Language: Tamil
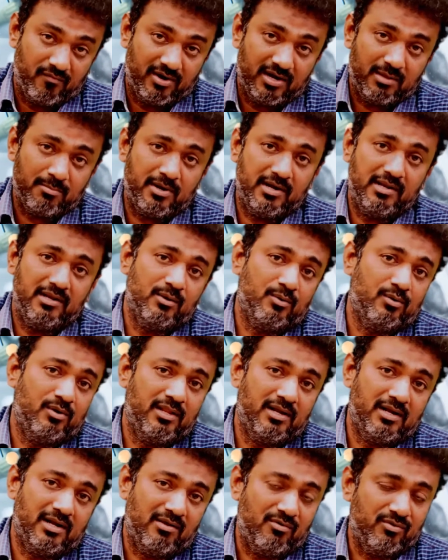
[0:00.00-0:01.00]
வட மாநில
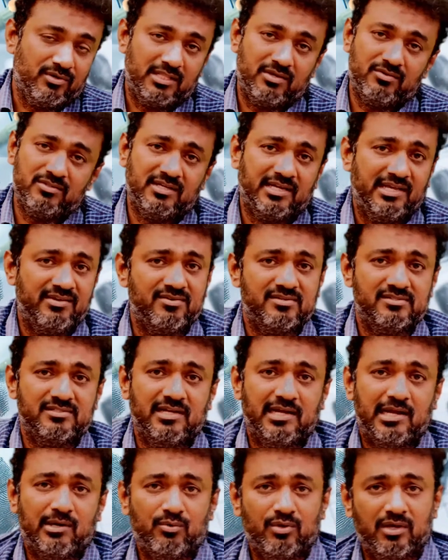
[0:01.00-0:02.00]
கொள்ளையர்கள் அவங்க தான் வந்து
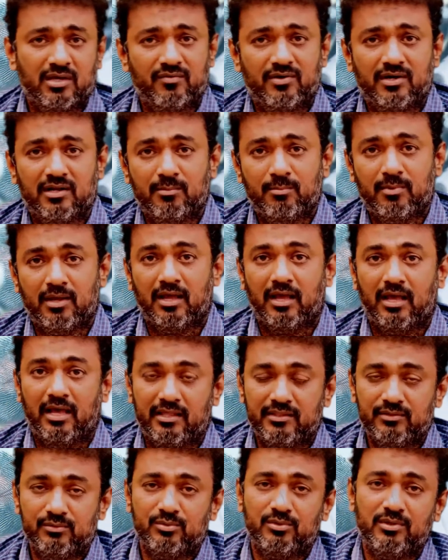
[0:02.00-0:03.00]
கைவரிசை காட்டுவாங்க வழக்கமாக
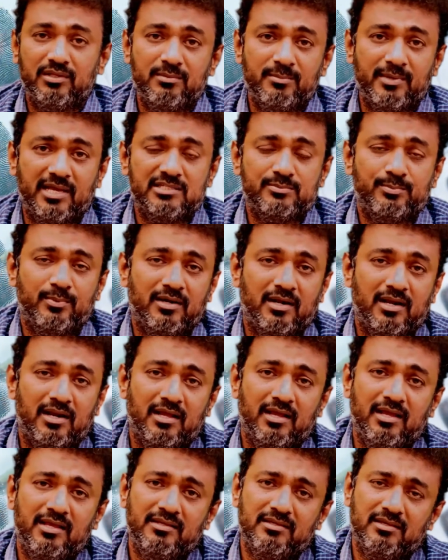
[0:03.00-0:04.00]
அது கூடயும் மேட்ச்
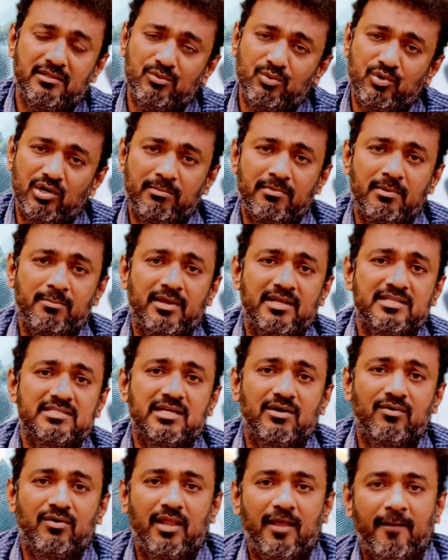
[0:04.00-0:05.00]
பண்ணுறாங்க எது கூடயுமே
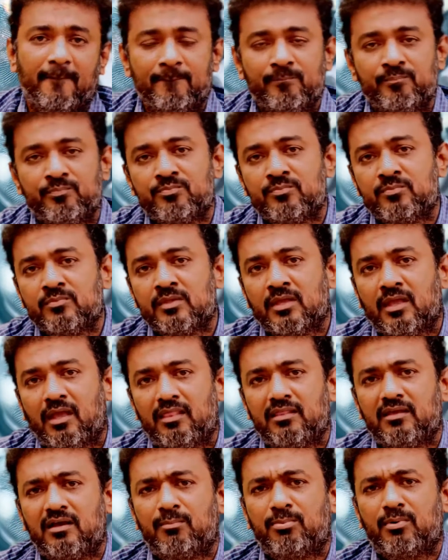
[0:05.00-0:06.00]
மேட்ச் ஆகலை
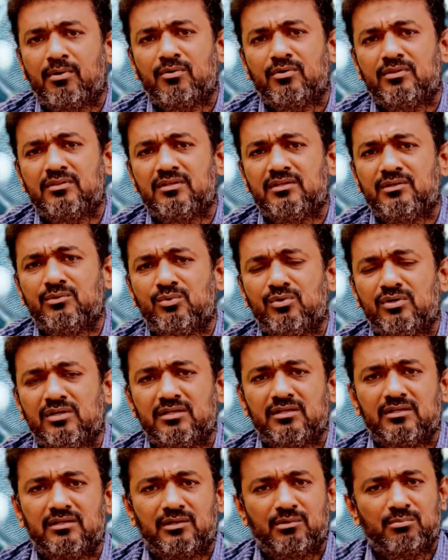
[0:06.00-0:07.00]
அதுக்கப்புறம் வந்து
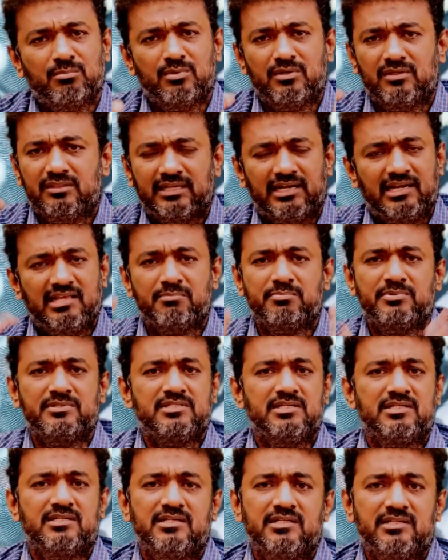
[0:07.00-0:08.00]
இவங்களுக்கு ரொம்ப தலையை
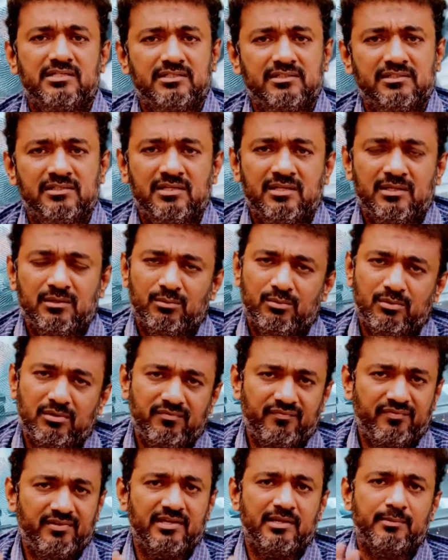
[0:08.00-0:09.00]
பிச்சுக்கிட்டு
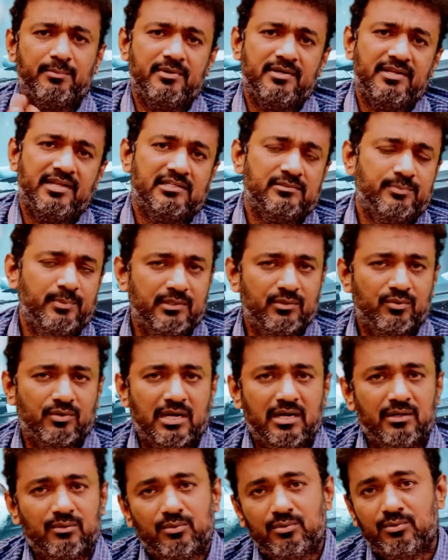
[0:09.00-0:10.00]
ஒரு ஃபிங்கர் பிரிண்ட் எக்ஸ்பர்ட்
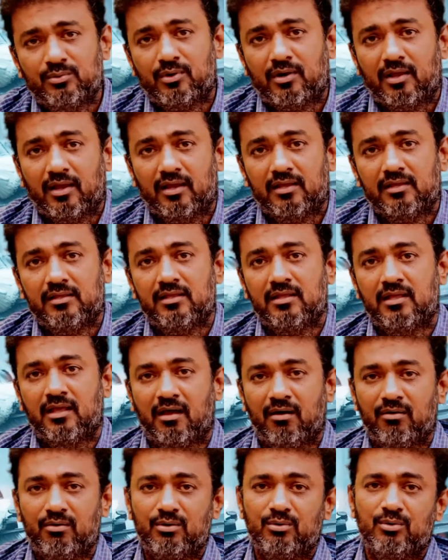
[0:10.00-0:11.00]
ஒரு ஆளை கூட்டு வராங்க
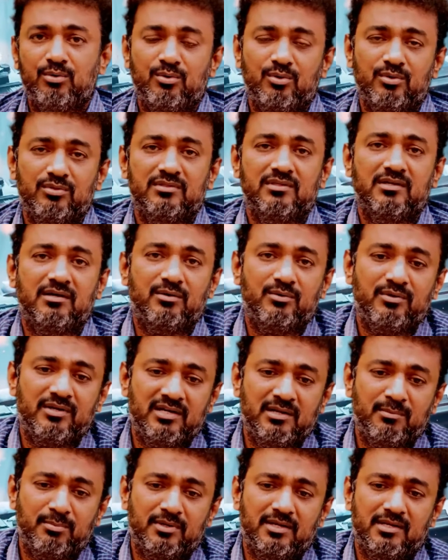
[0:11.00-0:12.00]
அவரை கூட்டு வந்து அவர்
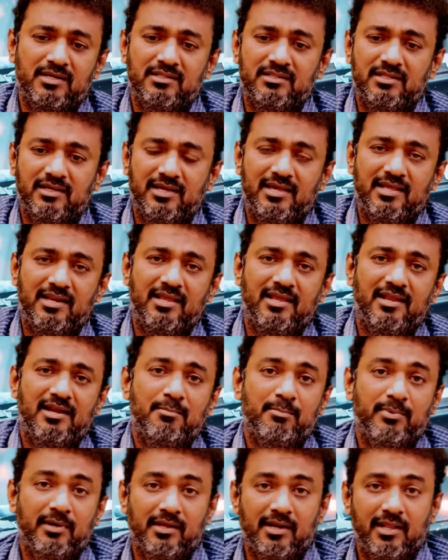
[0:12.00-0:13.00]
என்ன பண்ணுறாரு அந்த
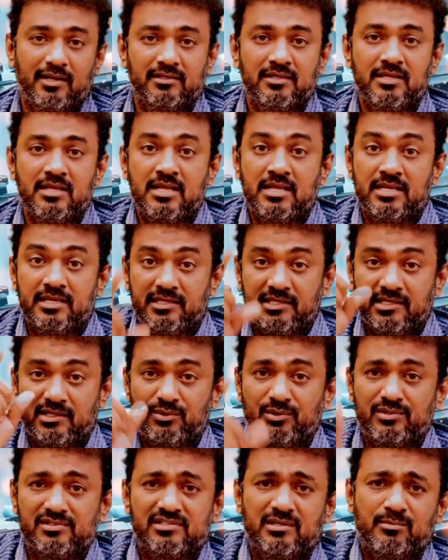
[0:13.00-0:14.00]
கைரேகைலாம் பார்க்குறாரு
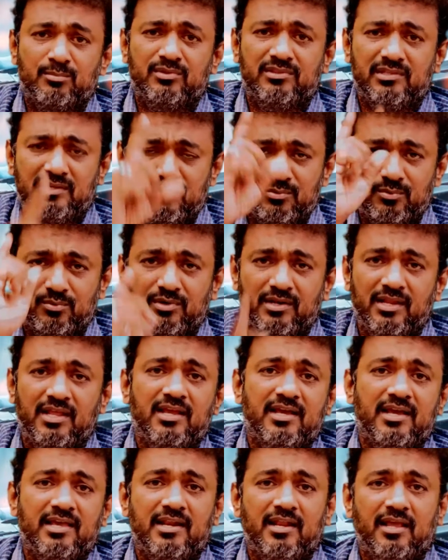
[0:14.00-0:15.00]
இருபது சம்பவத்துலேயும் ஒரே
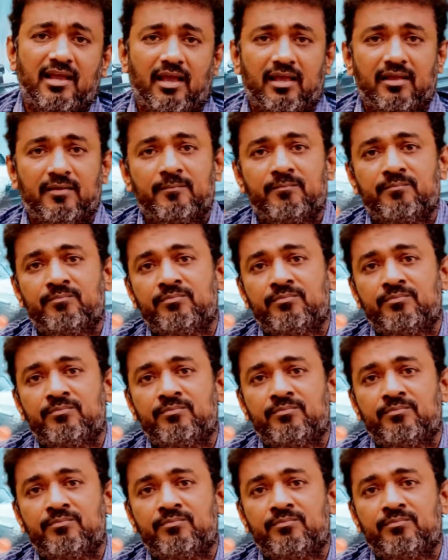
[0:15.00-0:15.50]
கைரேகை